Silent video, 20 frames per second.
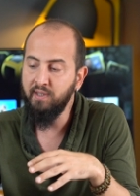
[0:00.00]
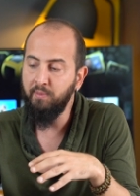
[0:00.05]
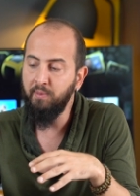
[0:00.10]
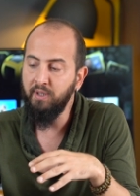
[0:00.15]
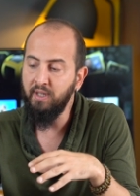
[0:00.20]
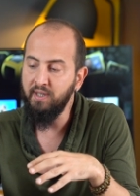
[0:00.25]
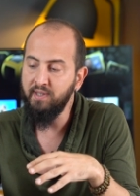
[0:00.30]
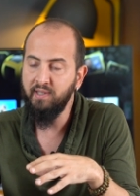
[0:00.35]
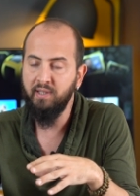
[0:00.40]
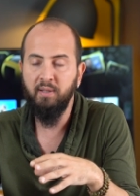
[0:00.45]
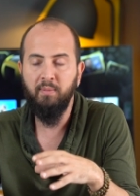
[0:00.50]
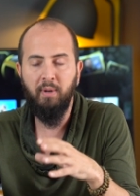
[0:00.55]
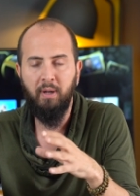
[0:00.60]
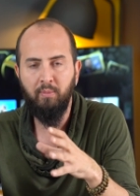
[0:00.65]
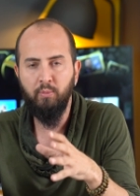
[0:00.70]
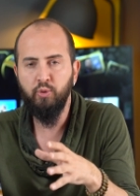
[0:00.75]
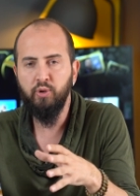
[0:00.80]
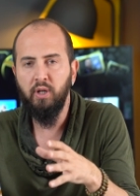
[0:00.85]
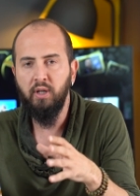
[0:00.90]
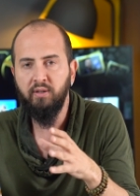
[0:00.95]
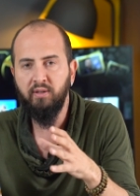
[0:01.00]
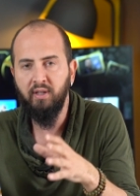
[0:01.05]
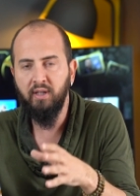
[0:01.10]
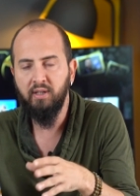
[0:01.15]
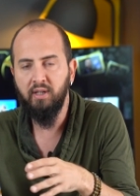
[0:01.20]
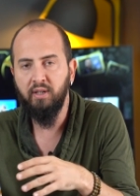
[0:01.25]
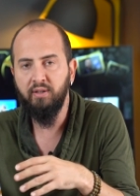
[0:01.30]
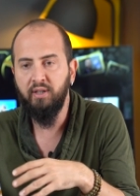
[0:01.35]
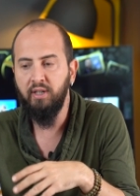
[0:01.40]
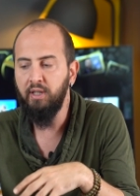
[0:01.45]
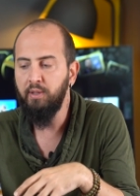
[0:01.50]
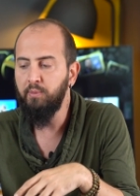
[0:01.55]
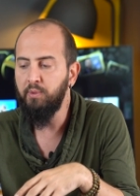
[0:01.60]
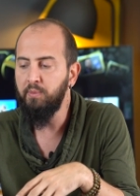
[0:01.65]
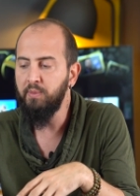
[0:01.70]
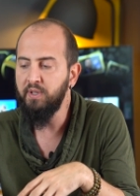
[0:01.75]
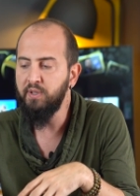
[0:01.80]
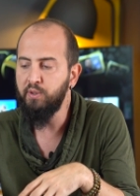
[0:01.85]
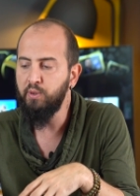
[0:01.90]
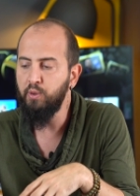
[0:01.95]
zaman aslında ben bu saat tekrar
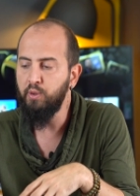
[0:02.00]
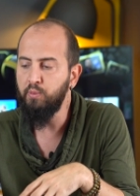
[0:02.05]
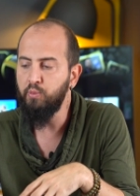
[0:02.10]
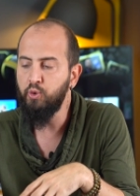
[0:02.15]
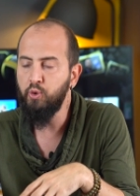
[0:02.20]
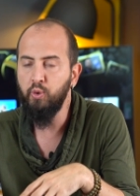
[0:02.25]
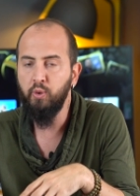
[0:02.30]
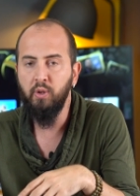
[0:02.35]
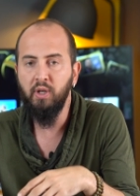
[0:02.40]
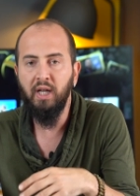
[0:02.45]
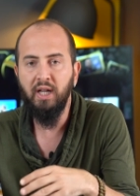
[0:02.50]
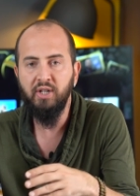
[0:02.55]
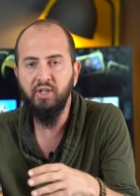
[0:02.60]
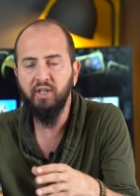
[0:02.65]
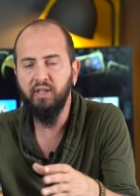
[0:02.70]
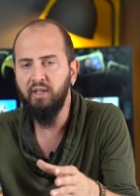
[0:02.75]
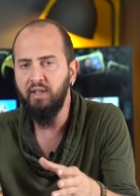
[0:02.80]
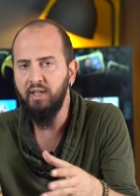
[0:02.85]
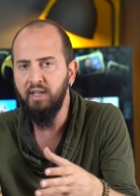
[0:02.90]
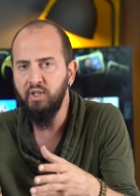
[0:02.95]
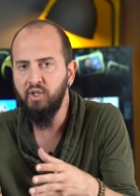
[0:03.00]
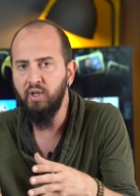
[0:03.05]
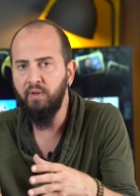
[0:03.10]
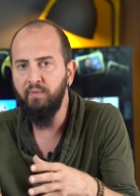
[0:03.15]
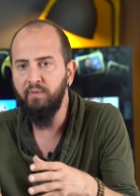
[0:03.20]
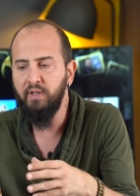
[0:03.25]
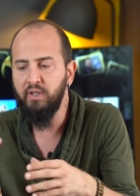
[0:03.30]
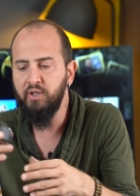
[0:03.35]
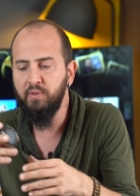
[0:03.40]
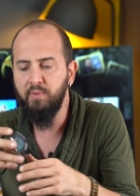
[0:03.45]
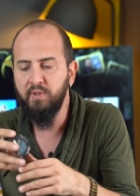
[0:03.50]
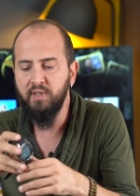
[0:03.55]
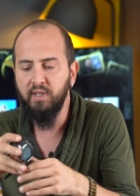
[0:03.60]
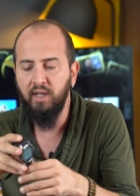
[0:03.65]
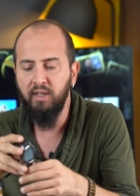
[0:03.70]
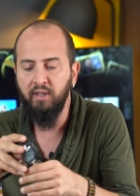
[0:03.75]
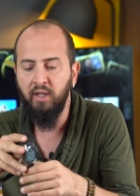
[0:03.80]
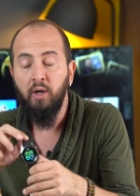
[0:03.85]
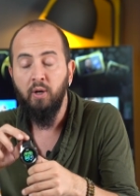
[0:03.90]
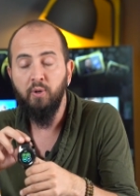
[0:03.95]
deneyimlemek istiyorum. Çünkü gerçekten heyecan verici bir
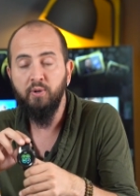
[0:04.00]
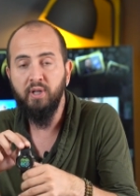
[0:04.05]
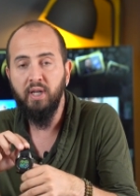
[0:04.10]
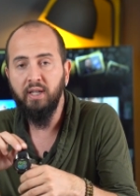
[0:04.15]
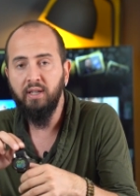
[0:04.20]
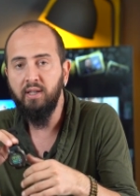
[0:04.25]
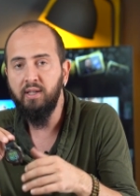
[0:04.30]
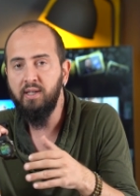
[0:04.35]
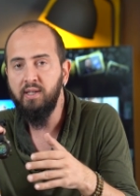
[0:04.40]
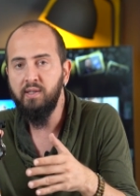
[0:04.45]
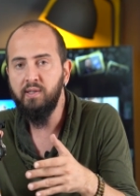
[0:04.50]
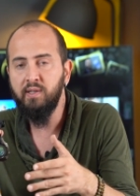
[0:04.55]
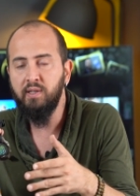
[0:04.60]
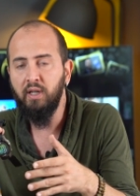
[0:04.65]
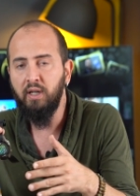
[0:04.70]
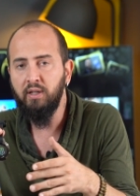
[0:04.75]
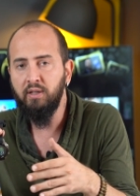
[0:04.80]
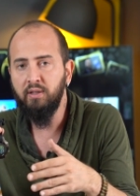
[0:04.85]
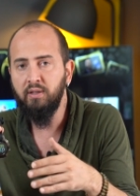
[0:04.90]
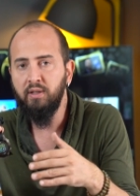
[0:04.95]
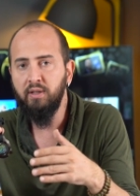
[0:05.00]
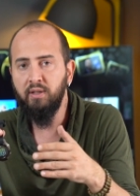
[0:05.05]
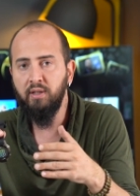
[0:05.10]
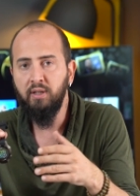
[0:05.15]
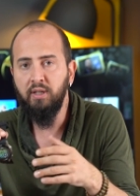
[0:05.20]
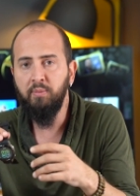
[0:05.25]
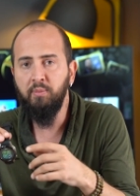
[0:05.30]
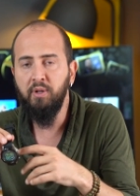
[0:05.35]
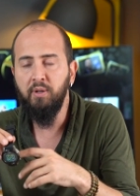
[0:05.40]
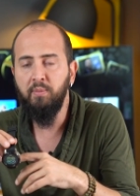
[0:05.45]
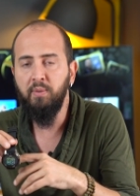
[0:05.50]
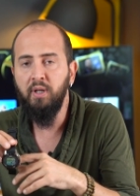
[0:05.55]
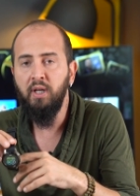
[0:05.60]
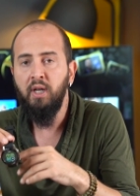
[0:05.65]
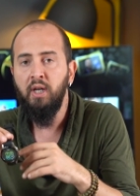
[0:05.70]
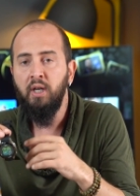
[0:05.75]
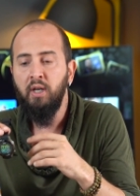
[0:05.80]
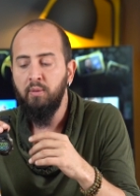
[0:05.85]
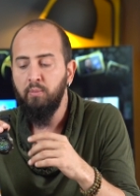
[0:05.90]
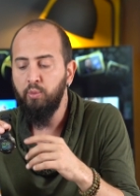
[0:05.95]
saat. Özellikle Kickstarter'da dediğim gibi
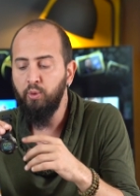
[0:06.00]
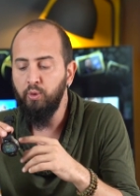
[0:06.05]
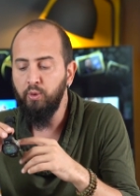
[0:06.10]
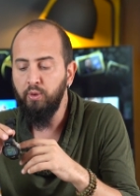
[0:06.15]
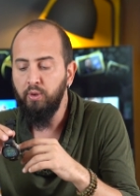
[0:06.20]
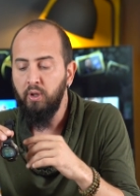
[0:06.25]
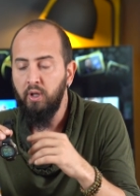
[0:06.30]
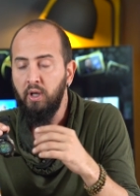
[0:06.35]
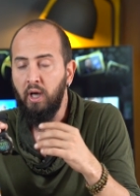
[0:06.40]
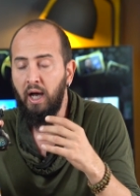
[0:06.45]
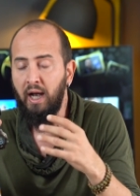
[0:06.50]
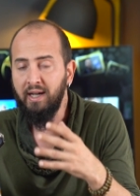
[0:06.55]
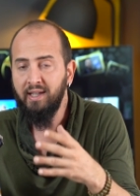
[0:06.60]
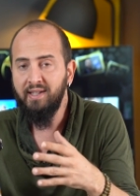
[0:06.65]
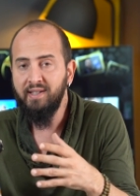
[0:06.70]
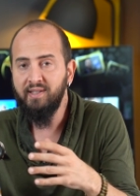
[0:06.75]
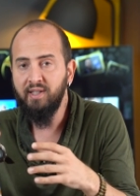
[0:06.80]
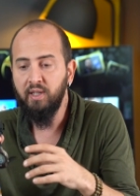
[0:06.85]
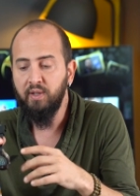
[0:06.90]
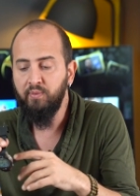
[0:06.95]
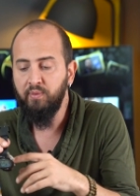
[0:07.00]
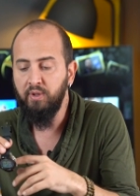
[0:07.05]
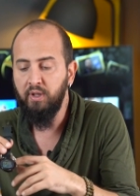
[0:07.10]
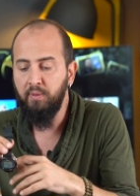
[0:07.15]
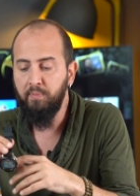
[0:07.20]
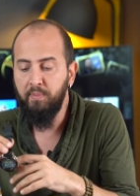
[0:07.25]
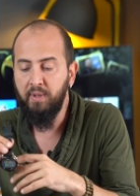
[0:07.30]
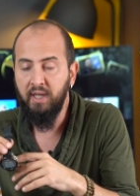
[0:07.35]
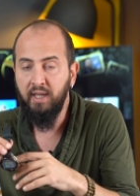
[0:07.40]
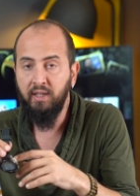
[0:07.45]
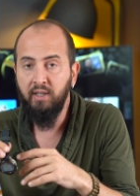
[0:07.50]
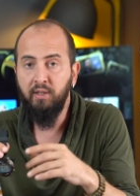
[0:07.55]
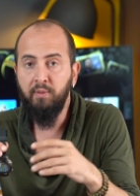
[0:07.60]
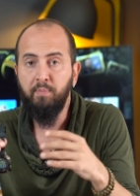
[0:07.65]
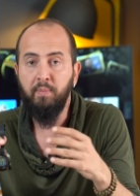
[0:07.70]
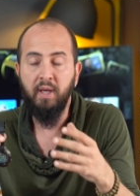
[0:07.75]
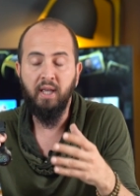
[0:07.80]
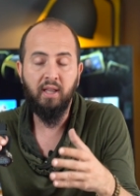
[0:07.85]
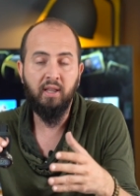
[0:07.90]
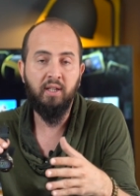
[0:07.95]
bunun herkes tarafından beğenilip
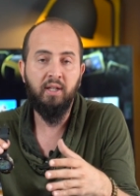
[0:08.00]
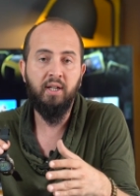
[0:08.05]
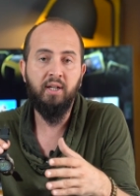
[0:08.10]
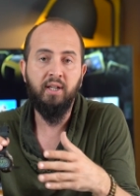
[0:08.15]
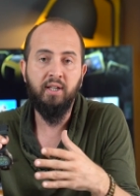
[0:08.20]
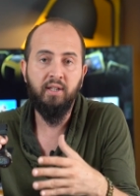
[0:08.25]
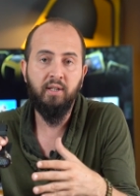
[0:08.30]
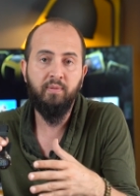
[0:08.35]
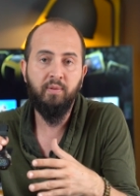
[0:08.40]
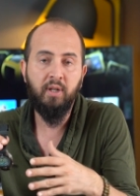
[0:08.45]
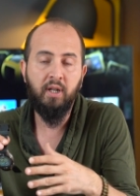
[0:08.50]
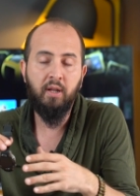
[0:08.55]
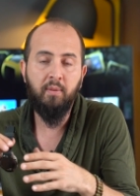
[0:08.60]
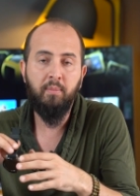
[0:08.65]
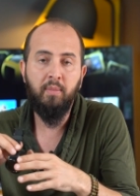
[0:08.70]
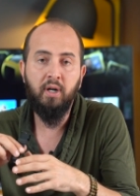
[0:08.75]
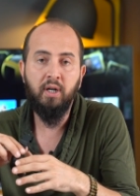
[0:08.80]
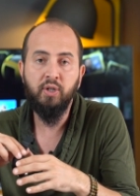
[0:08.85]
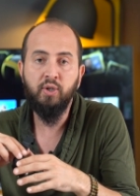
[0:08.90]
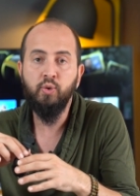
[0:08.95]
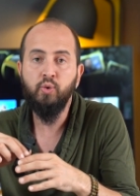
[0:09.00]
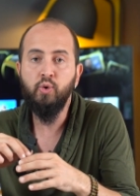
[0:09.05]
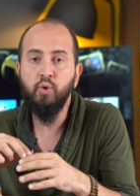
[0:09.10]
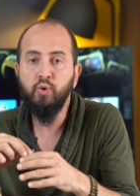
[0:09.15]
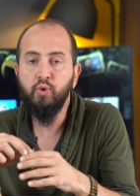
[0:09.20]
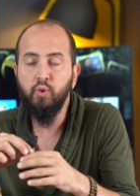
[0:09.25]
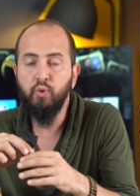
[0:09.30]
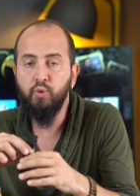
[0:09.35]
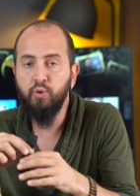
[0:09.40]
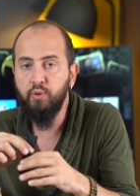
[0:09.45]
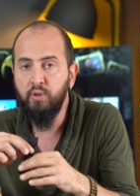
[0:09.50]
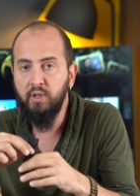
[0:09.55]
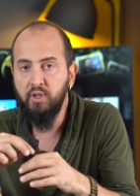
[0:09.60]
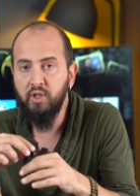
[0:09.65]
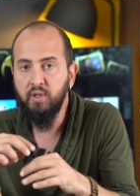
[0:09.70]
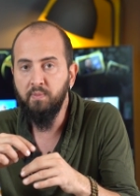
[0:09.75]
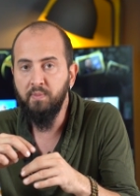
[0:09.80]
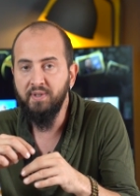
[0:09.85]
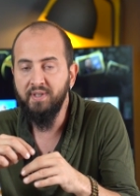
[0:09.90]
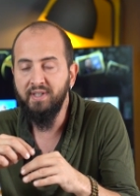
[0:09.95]
beklenen, hedeflenen bağışın çok çok üstüne
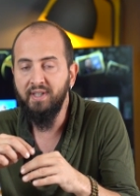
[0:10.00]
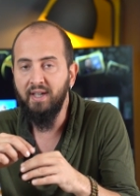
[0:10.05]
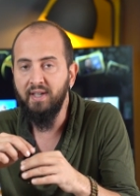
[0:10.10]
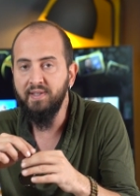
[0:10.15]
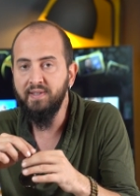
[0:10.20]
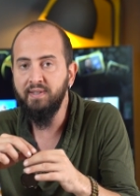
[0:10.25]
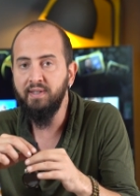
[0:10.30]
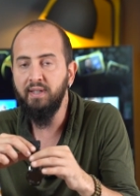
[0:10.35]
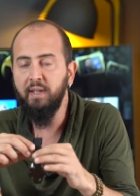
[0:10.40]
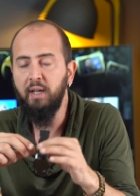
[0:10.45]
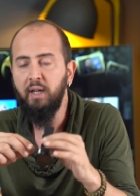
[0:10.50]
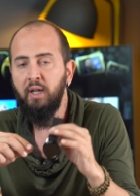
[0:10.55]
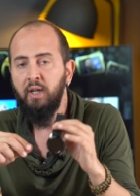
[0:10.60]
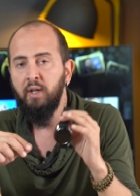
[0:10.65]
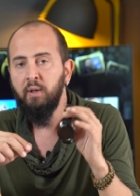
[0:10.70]
çıkması da aslında